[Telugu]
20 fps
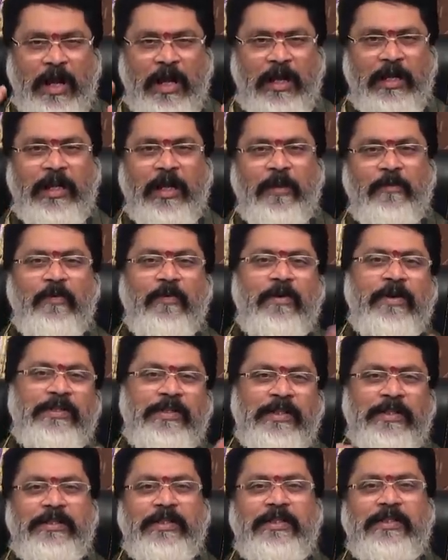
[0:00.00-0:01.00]
ఆ టైంలో వాడిని
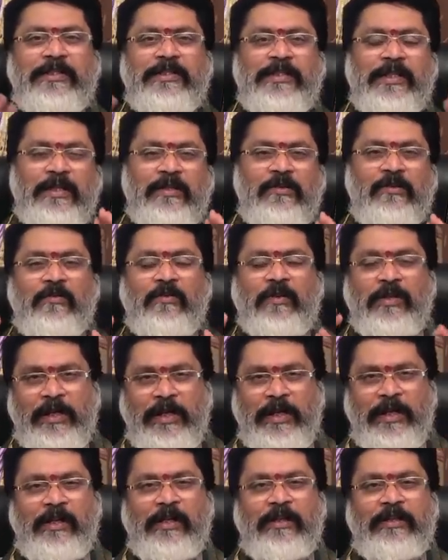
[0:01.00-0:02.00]
సెట్ చేసేస్తాడు అంటే ఒక
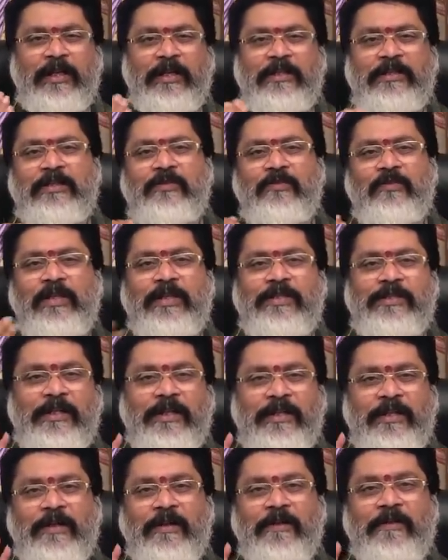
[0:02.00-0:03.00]
లీటర్గా తయారు చేసి
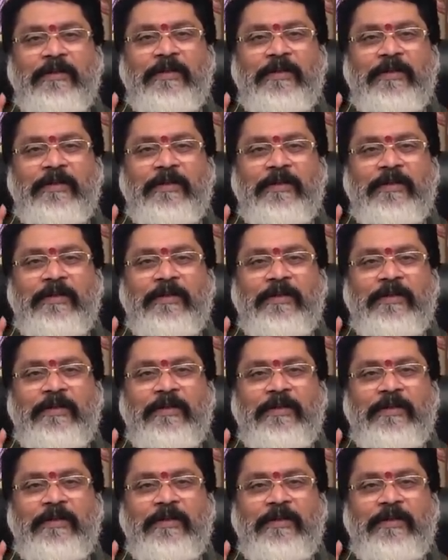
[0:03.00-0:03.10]
వదిలేస్తాడు ఇంకా